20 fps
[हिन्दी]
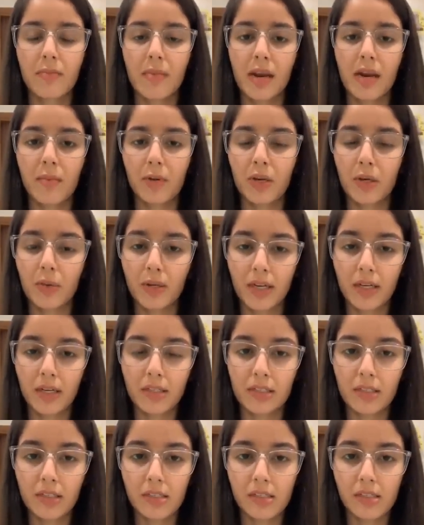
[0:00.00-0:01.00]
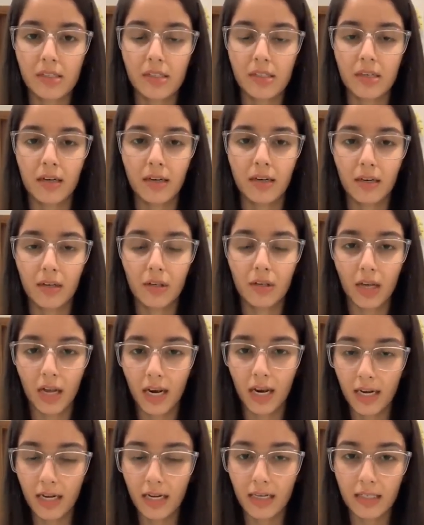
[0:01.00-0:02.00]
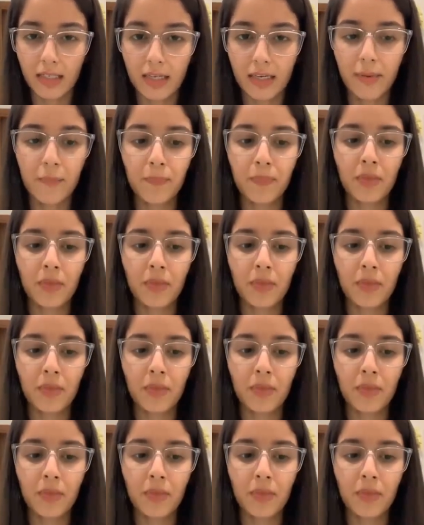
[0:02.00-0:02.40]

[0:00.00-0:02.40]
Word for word: मैंने अपने यूटेंसिल्स uh, अलग कर दिए